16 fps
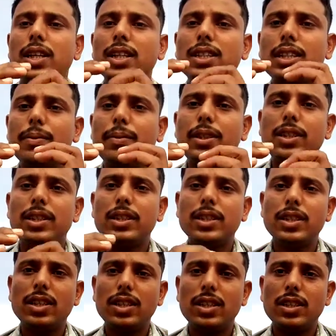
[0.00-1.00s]
किसी भी
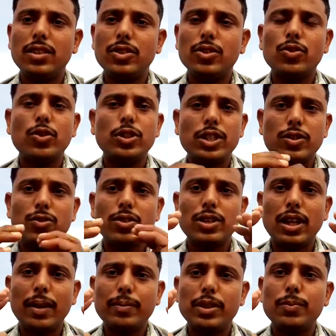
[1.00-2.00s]
जो क्वेश्चन
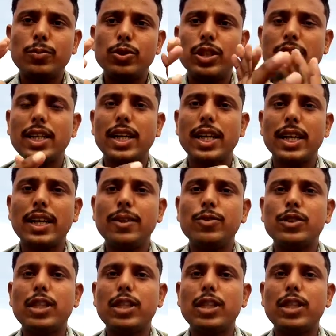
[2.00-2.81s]
आपसे पूछा जाएगा